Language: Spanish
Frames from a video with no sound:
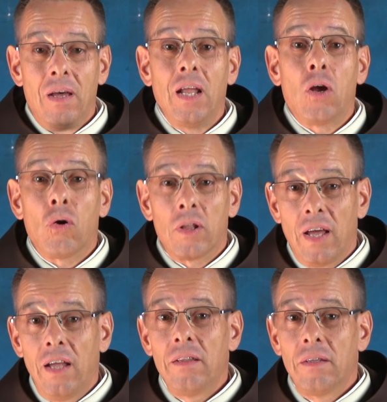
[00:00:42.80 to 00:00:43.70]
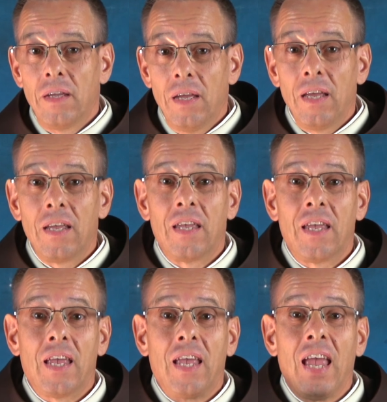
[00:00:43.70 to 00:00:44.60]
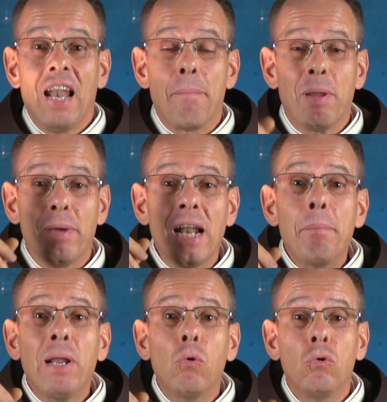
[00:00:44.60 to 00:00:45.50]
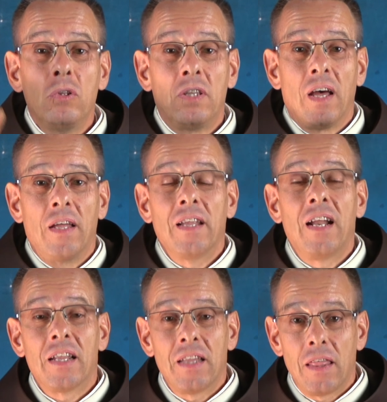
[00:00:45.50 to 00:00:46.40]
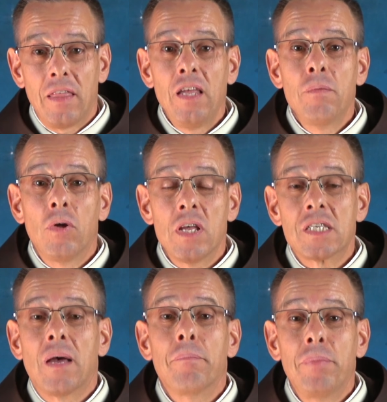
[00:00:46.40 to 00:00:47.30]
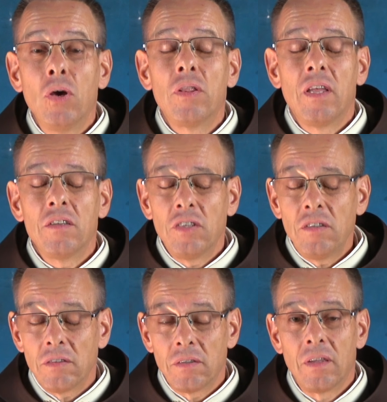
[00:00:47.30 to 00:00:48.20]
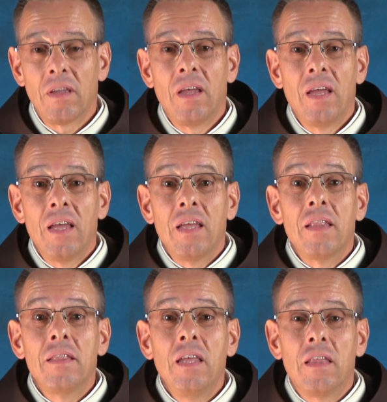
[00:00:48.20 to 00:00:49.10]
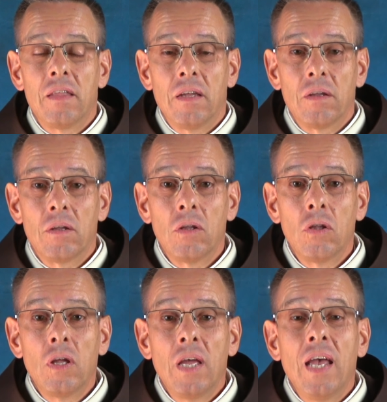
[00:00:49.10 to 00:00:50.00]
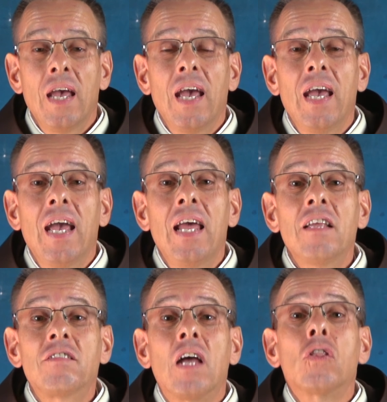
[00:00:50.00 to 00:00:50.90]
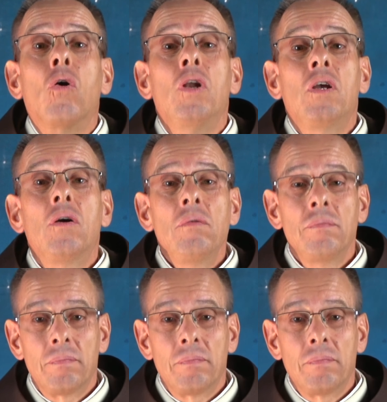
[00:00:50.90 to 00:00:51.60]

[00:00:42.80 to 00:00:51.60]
Recordad que en la primera pregunta del Catecismo de San Pío X dice, ¿eres católico?